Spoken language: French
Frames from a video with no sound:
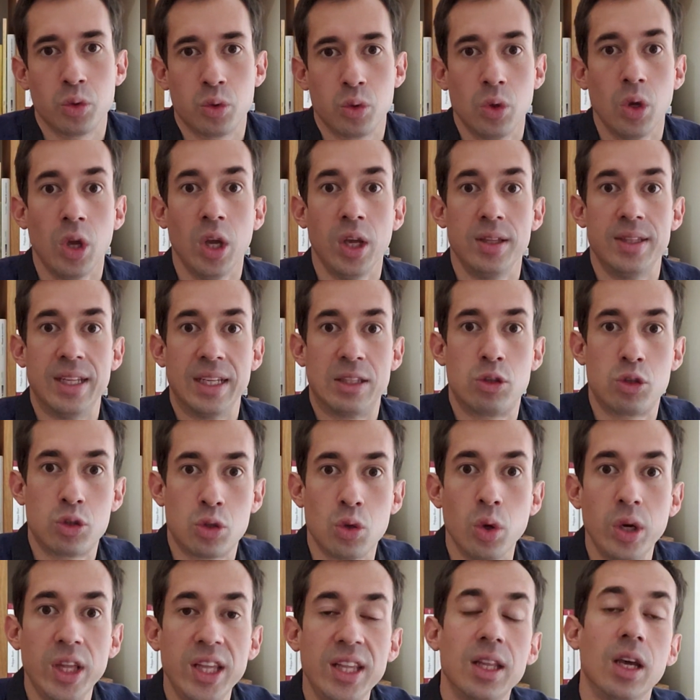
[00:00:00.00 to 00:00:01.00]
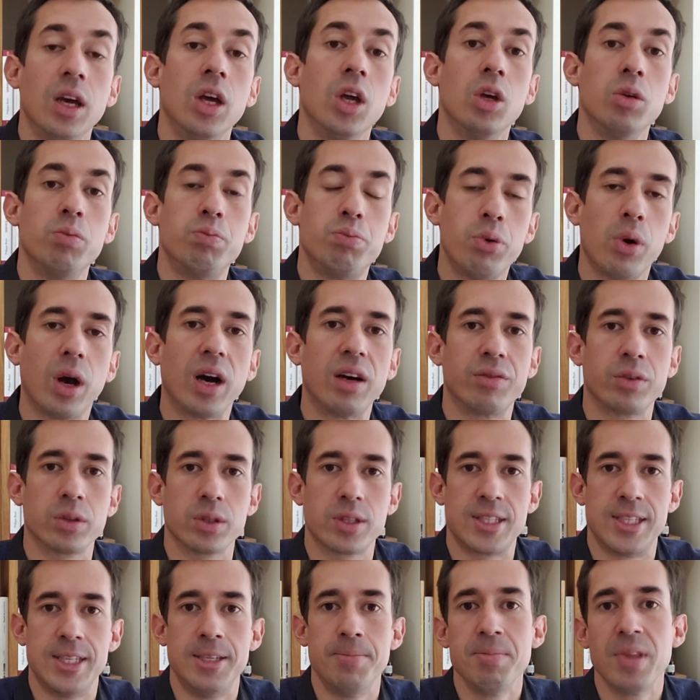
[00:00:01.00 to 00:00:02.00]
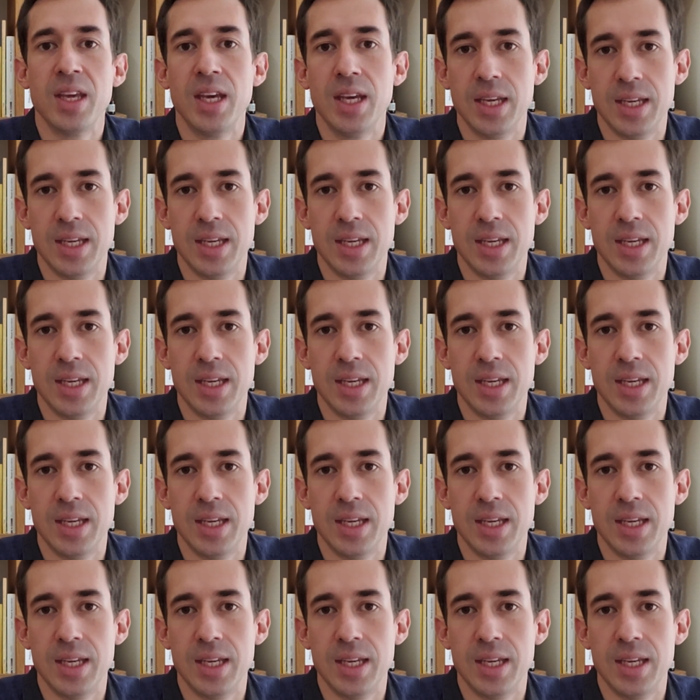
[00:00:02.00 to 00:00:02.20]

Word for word: d'être solide pour avancer.